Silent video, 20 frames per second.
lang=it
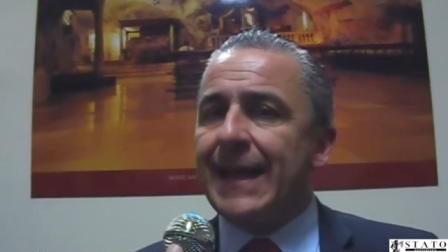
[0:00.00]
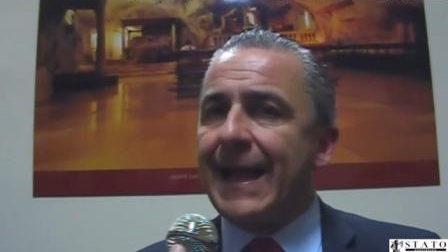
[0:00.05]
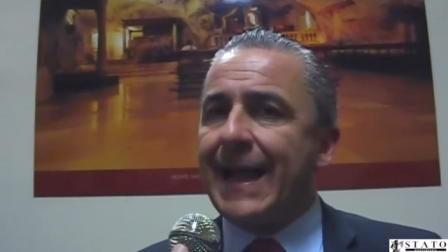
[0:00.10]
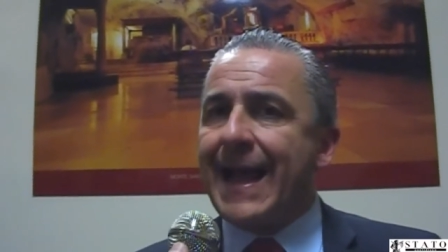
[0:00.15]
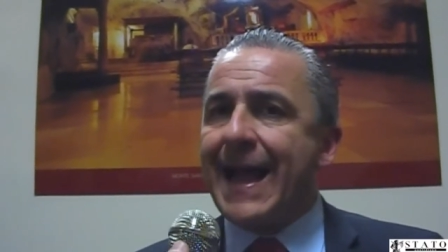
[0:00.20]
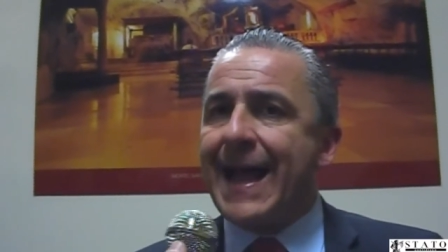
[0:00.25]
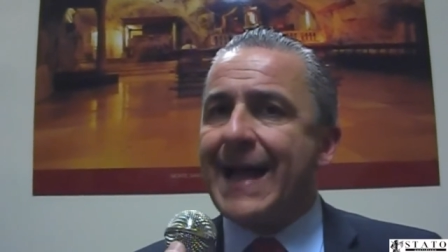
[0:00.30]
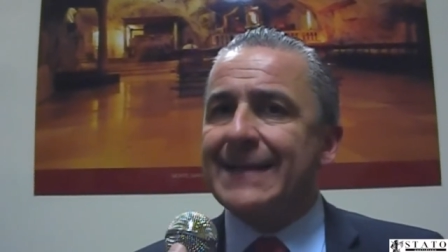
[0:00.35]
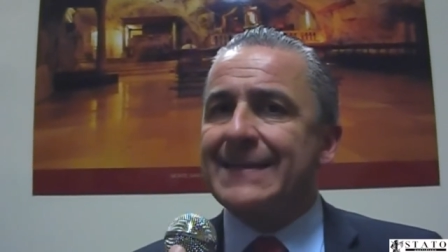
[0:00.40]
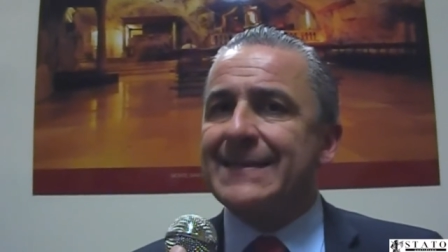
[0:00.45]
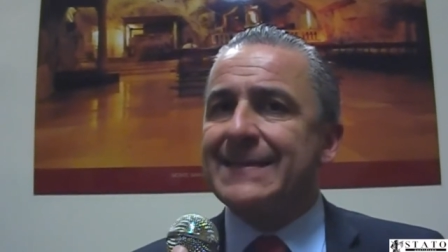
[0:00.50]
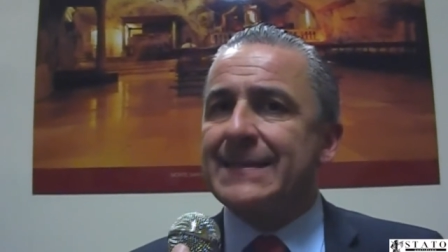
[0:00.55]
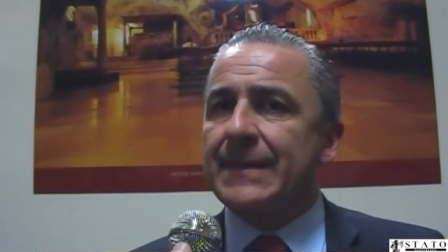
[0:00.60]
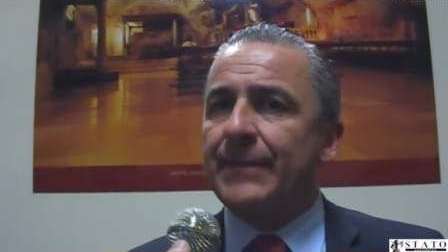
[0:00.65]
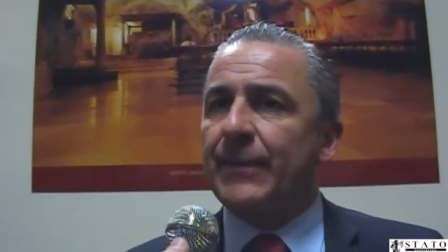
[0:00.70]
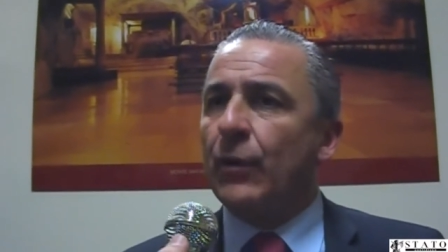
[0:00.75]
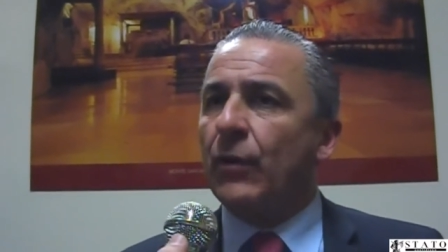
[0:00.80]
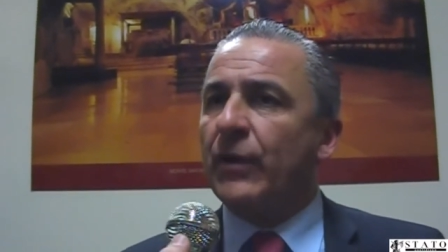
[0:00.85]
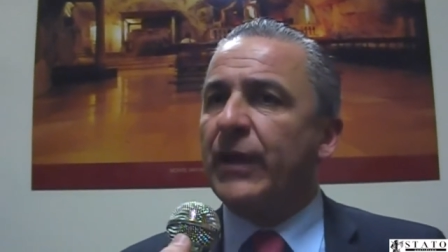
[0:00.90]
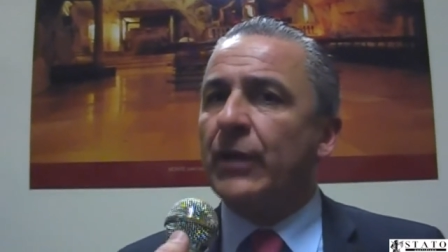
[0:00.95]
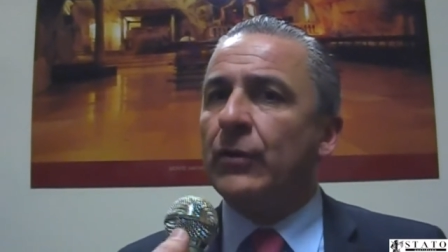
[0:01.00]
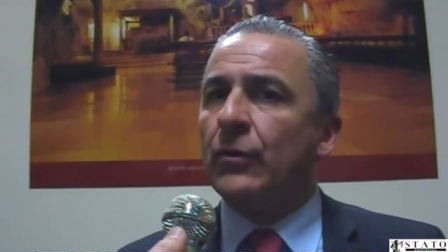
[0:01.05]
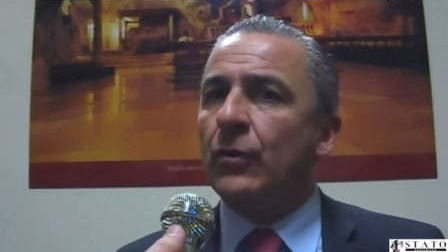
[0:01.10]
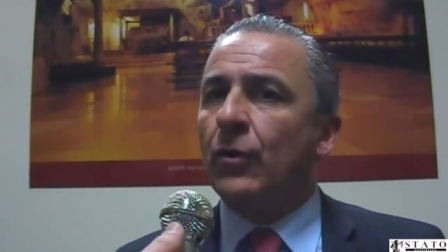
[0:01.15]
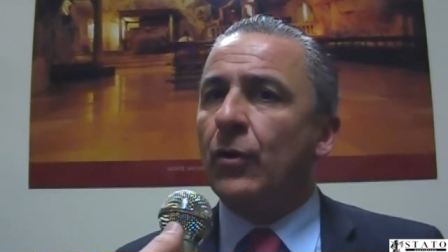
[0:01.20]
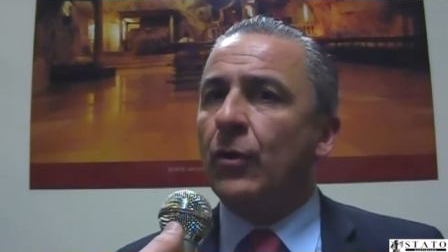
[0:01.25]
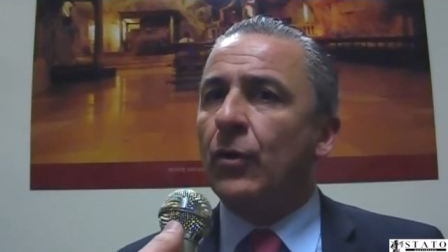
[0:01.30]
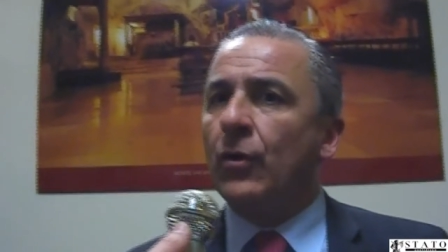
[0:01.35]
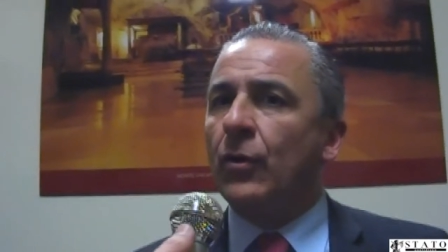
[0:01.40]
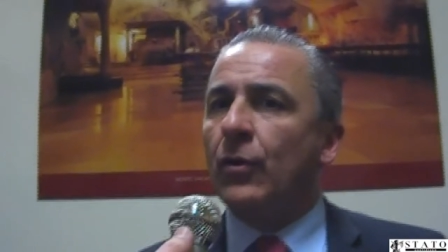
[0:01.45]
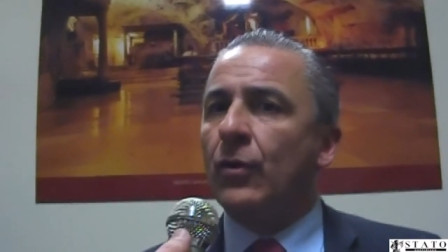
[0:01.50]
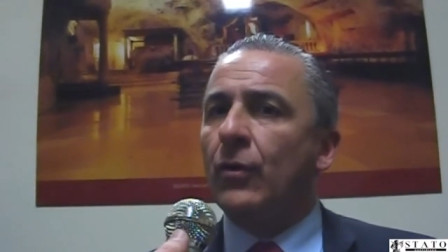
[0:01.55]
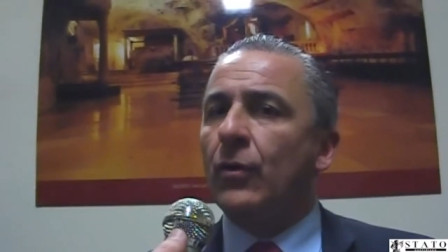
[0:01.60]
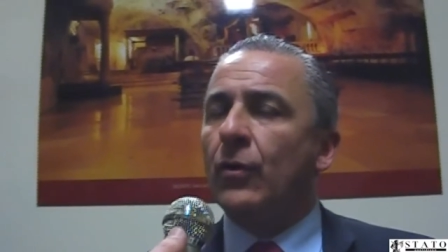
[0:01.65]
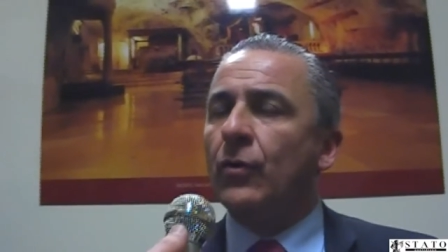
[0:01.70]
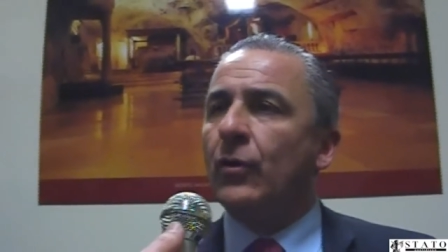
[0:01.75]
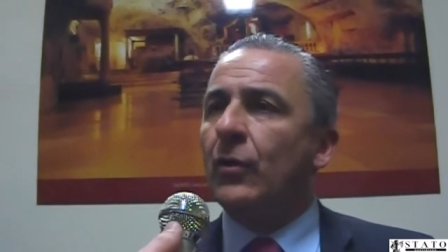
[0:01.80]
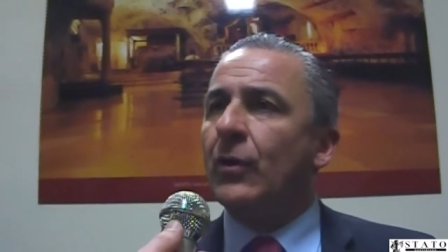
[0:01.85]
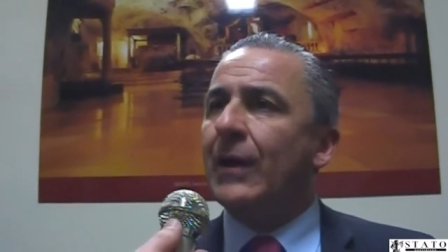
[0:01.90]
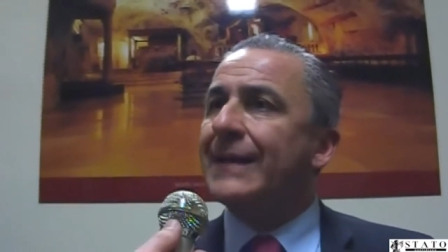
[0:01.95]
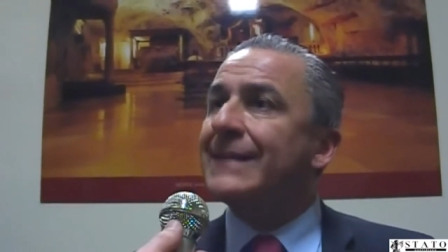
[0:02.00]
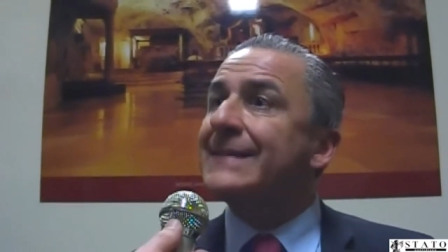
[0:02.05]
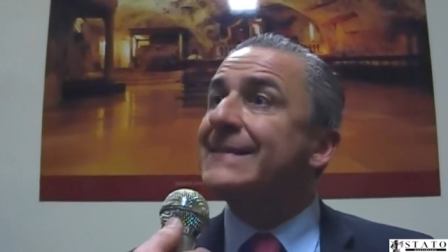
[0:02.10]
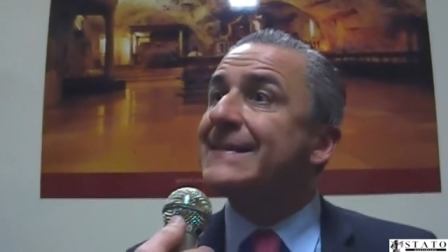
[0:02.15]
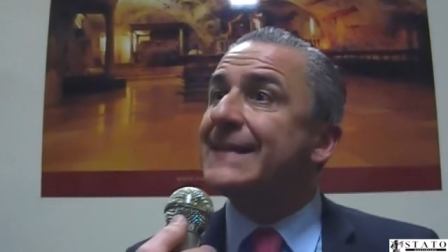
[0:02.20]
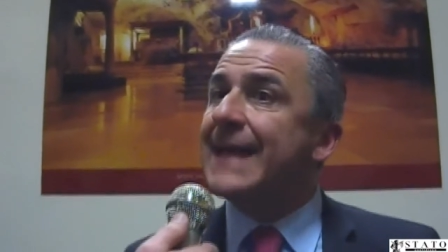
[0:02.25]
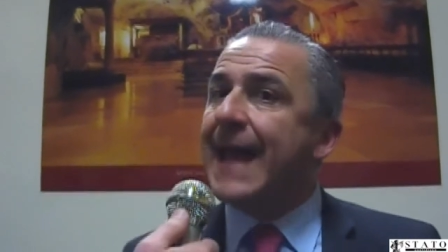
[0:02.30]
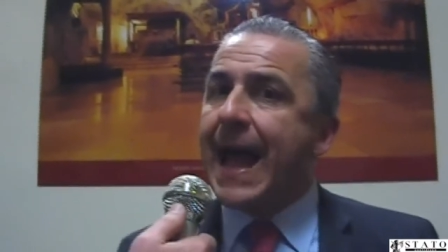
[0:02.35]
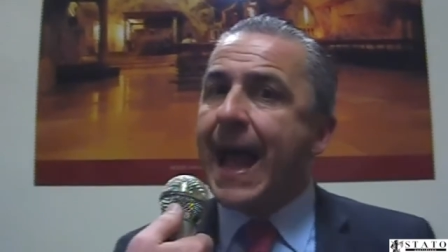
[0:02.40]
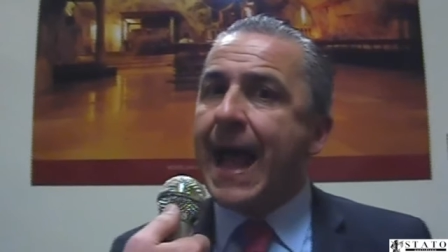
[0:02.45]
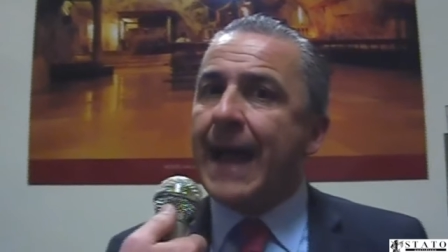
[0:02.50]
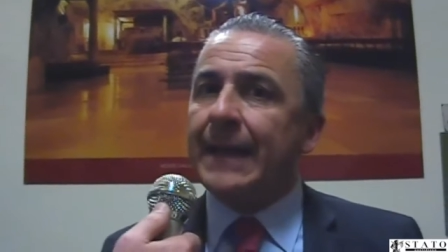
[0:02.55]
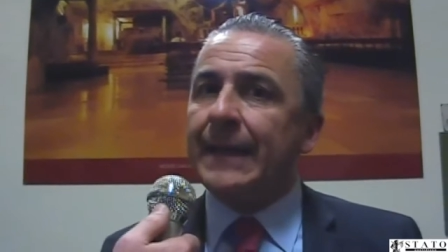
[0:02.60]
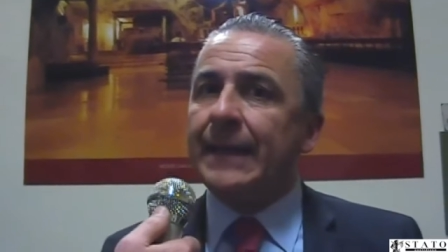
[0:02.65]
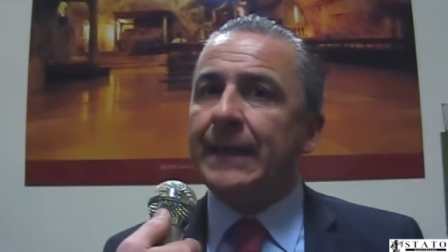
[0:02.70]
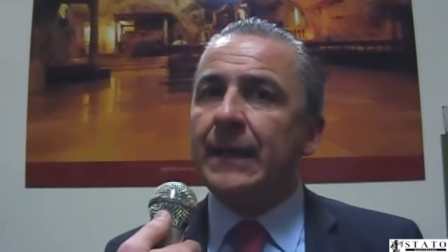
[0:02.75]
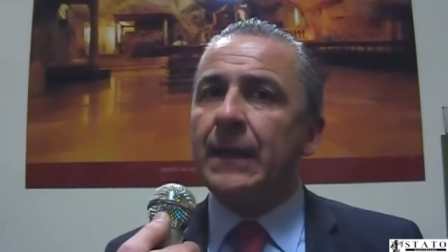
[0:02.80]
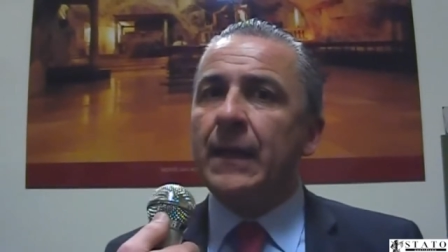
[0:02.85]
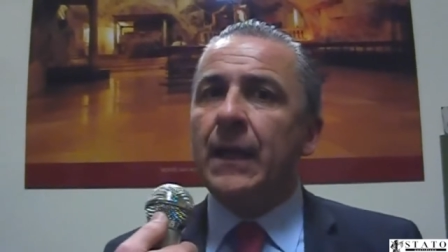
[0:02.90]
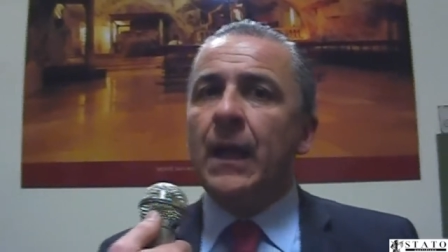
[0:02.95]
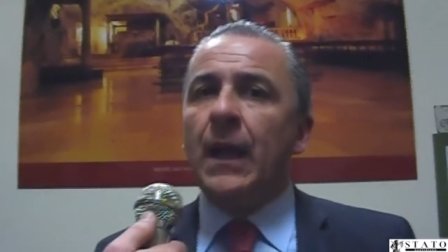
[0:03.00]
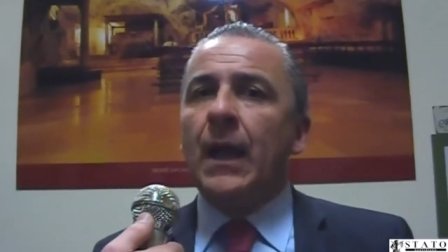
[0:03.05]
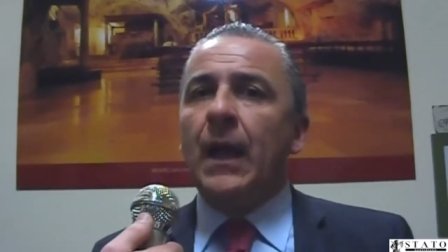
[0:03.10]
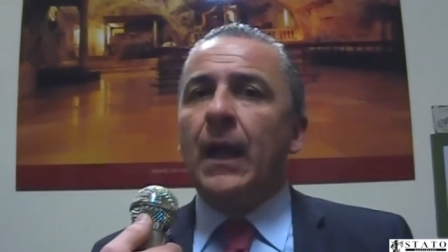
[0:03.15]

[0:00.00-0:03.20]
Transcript: ragazze, me lo chiedono anziani,